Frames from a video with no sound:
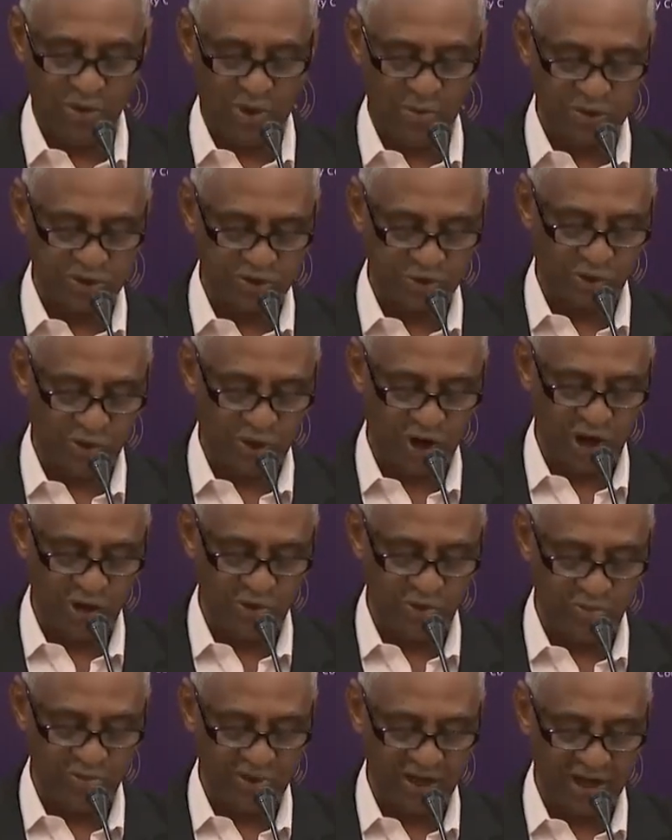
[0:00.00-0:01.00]
ومشروع
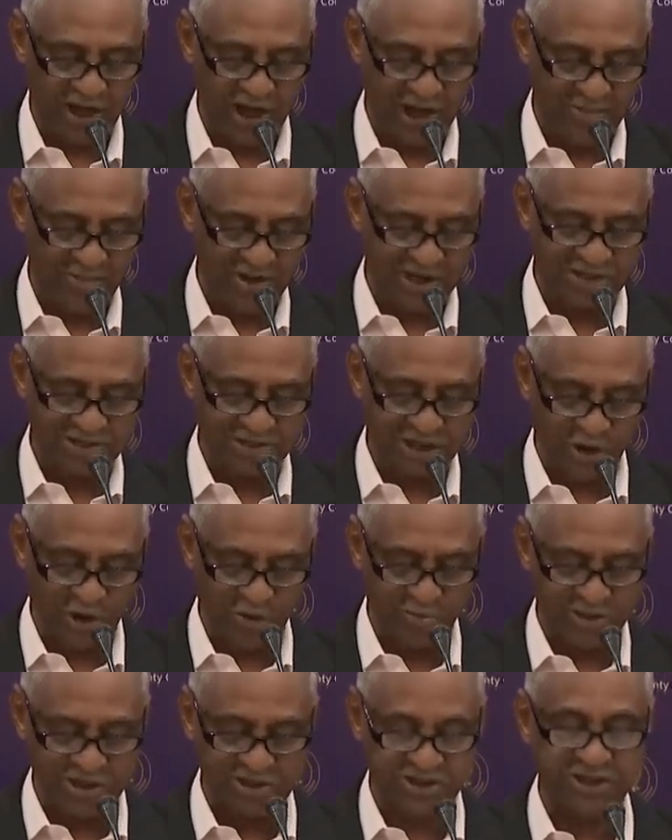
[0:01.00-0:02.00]
قانون بإلغاء المجلس
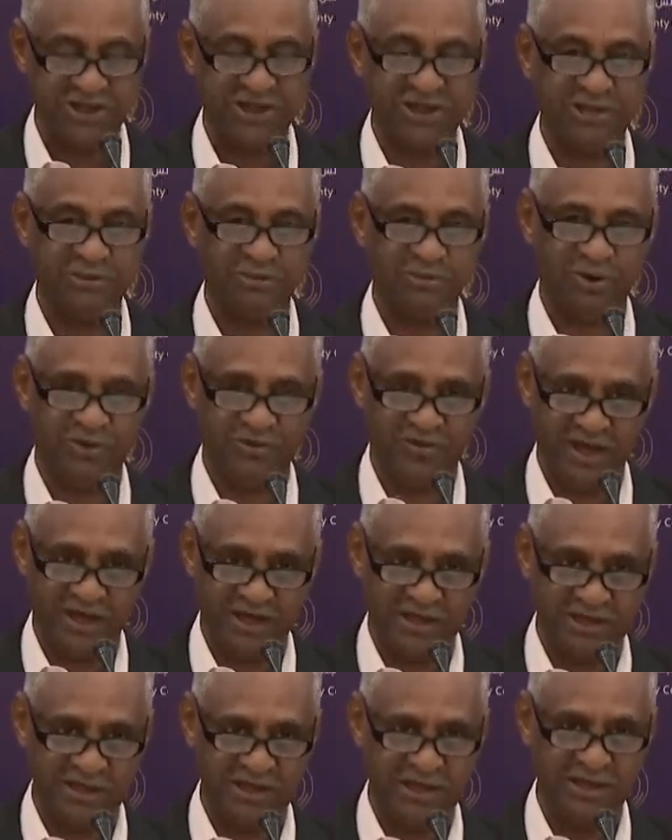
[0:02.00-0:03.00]
القومي للذكر
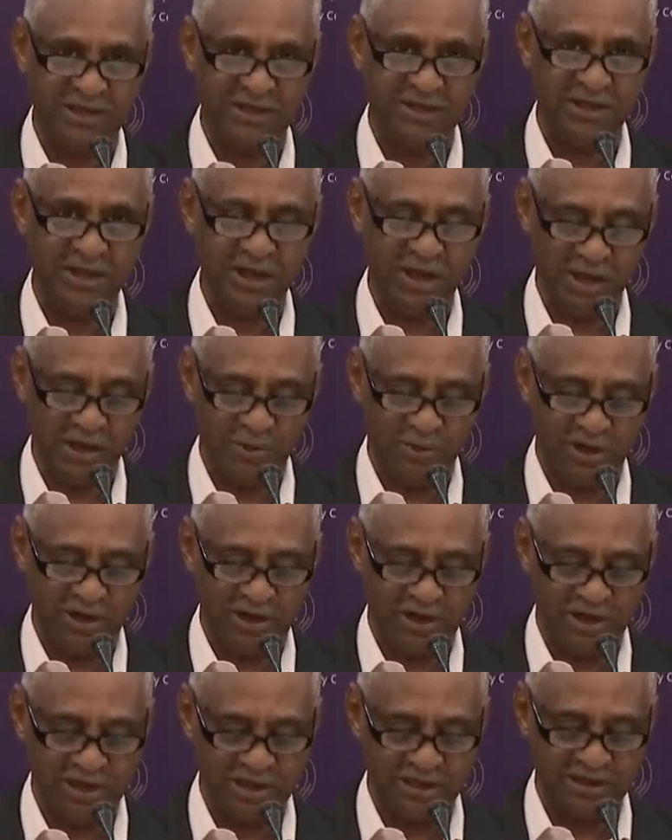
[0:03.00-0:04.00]
والذاكرين
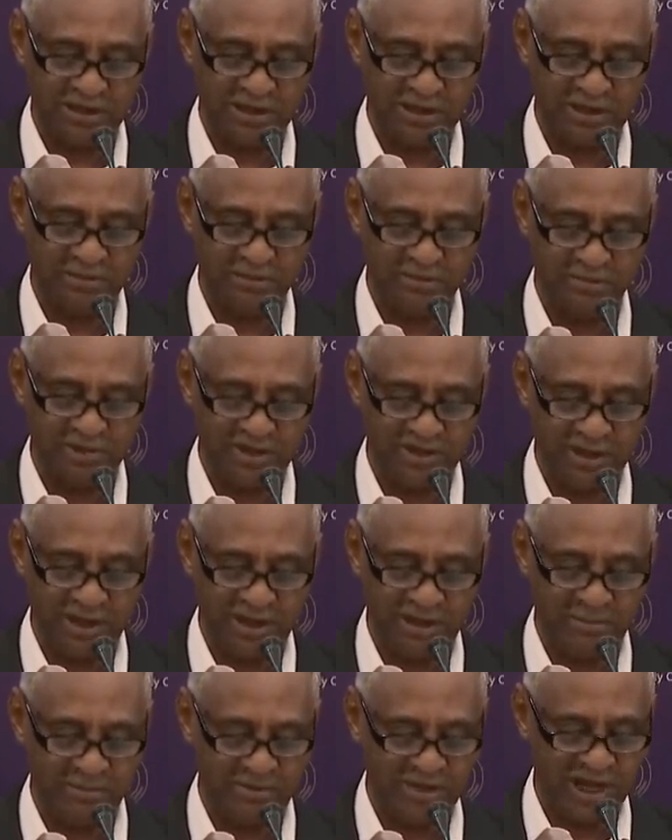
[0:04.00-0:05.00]

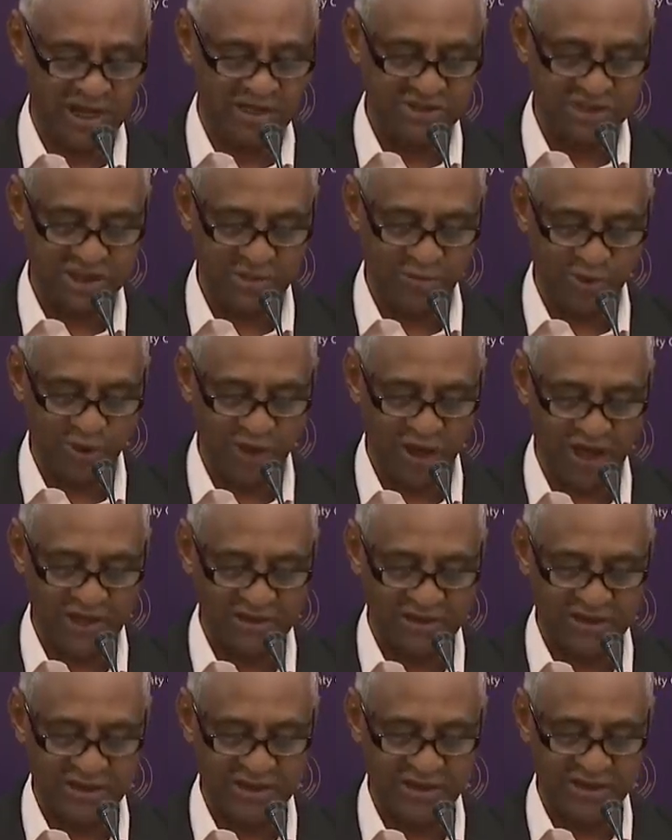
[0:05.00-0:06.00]
والمجالس الملغاة
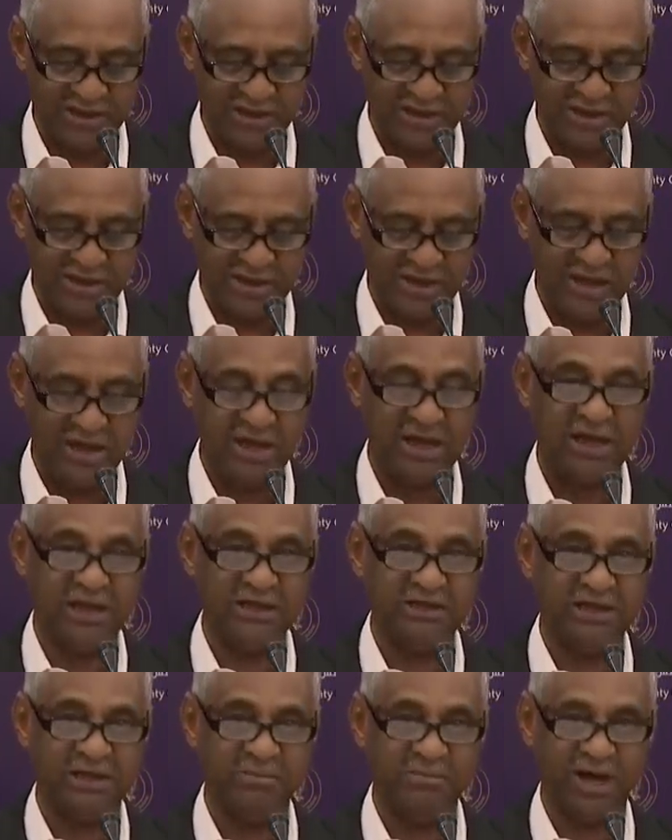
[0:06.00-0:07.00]
دي
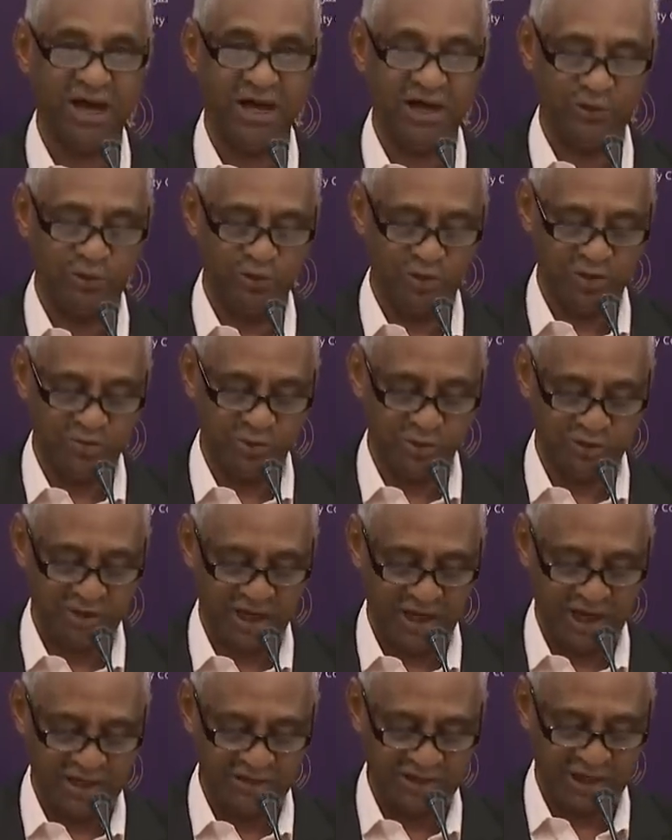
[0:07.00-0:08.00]
تم أيلولة
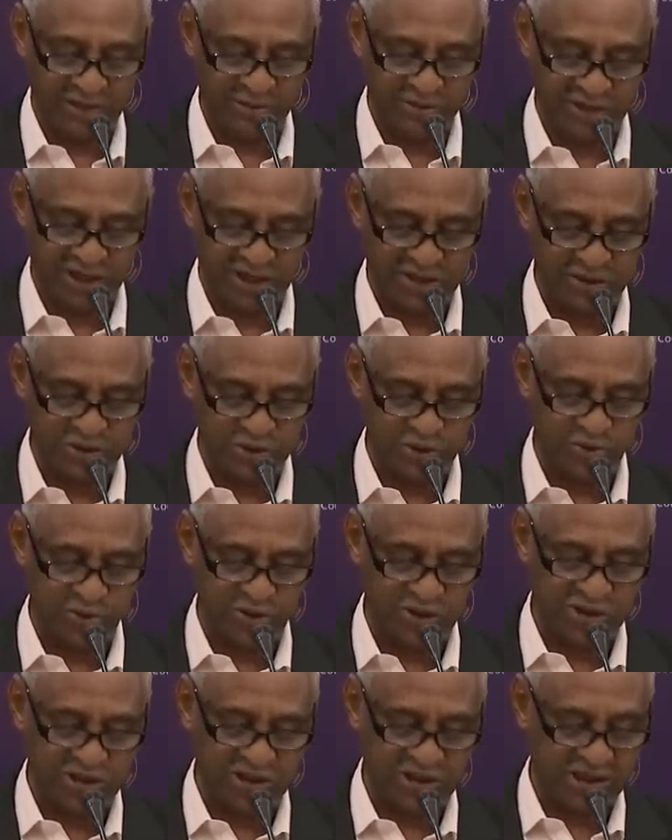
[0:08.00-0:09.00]
ممتلكاتها لوزارة
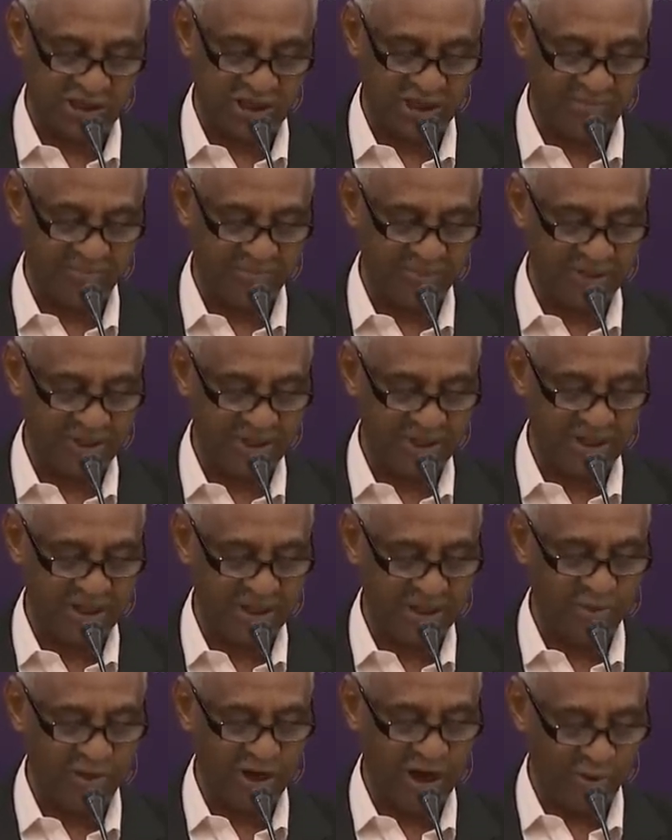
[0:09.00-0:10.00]
الشؤون الدينية
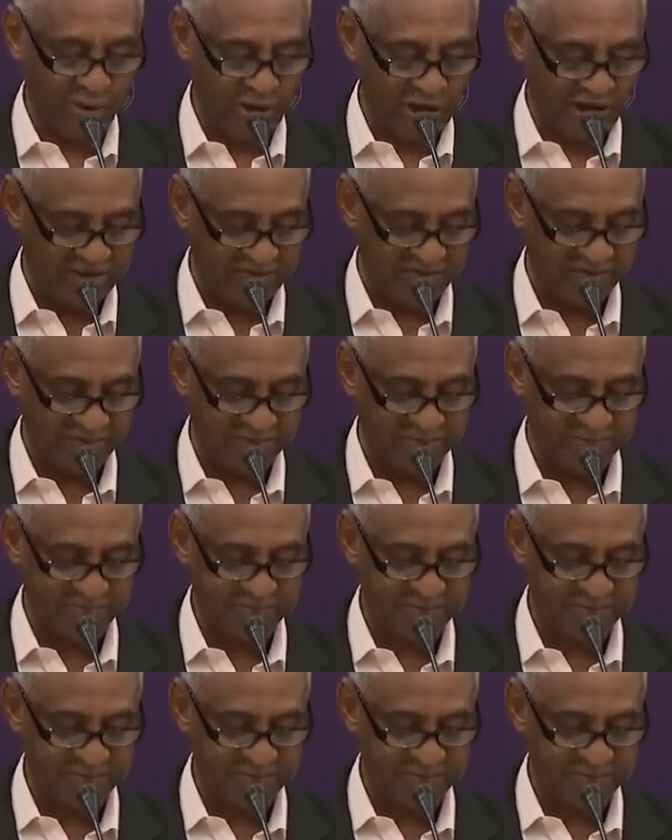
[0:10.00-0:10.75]
والأوقاف